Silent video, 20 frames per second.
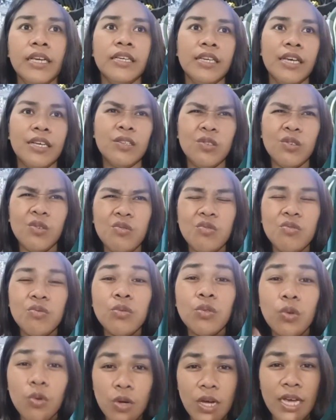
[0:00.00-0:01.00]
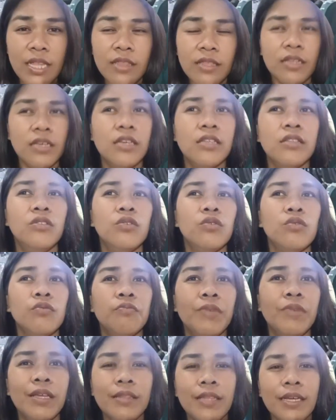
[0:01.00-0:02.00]
Yan. So, kung 200,
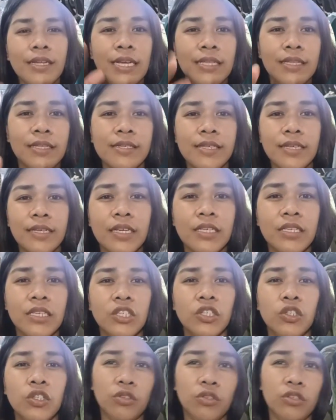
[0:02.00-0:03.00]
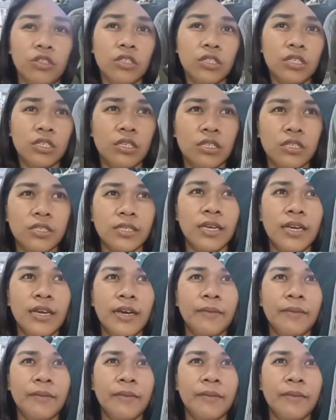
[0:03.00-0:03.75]
yung benta natin sa ganyang shorts is